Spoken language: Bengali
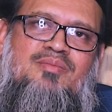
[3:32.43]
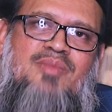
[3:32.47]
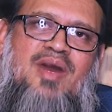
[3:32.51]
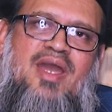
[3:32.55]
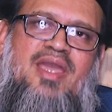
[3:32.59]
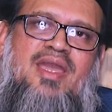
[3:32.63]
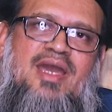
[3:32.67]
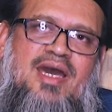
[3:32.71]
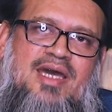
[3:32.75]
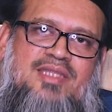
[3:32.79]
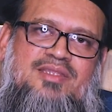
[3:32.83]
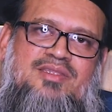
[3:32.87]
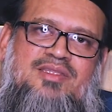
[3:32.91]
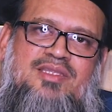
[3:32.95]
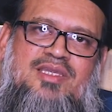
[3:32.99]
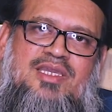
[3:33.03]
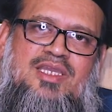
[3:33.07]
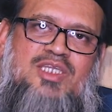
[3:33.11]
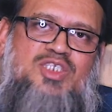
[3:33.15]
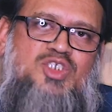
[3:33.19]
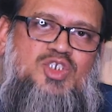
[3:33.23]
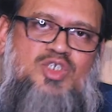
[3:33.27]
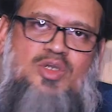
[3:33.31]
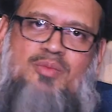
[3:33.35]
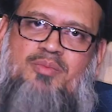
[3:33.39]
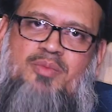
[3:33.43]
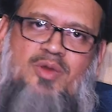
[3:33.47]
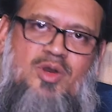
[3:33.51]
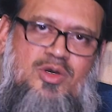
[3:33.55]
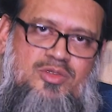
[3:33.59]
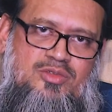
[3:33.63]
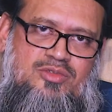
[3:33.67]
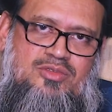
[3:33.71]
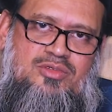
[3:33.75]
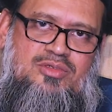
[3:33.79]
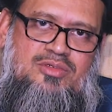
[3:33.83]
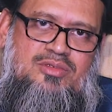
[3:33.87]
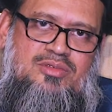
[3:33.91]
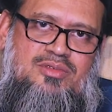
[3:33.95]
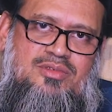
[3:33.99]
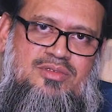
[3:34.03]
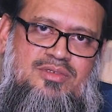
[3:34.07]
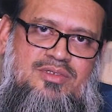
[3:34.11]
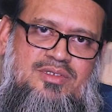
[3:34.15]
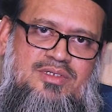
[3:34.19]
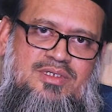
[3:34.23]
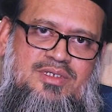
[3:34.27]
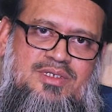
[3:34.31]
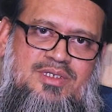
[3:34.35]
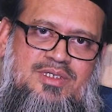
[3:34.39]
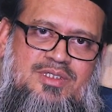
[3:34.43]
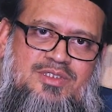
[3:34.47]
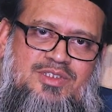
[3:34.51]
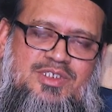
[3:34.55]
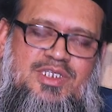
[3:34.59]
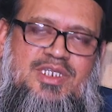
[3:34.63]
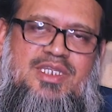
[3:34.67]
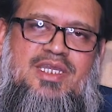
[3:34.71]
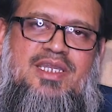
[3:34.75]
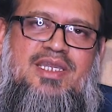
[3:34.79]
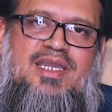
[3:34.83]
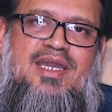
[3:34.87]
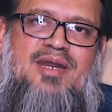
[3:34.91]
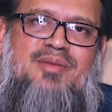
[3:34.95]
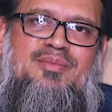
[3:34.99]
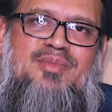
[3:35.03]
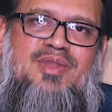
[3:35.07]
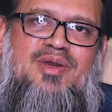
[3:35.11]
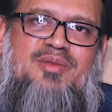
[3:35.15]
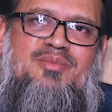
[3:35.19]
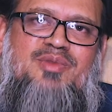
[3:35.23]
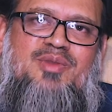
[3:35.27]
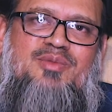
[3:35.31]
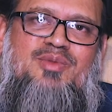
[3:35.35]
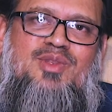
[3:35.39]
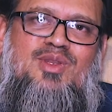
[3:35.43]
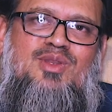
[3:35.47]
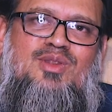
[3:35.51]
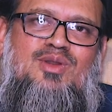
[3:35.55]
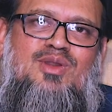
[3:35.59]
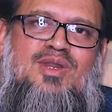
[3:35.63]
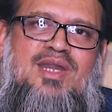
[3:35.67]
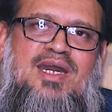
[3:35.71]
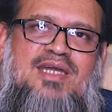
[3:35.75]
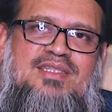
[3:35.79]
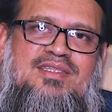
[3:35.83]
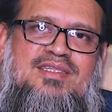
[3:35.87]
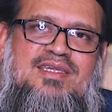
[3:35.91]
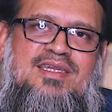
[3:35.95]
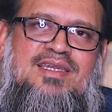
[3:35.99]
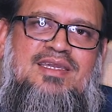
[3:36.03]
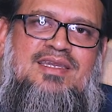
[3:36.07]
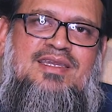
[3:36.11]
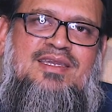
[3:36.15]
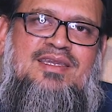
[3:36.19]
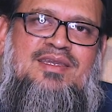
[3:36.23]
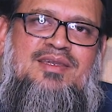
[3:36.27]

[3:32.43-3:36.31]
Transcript: বায়াত এই শপথ যেটাকে আমরা বিভিন্ন খাতে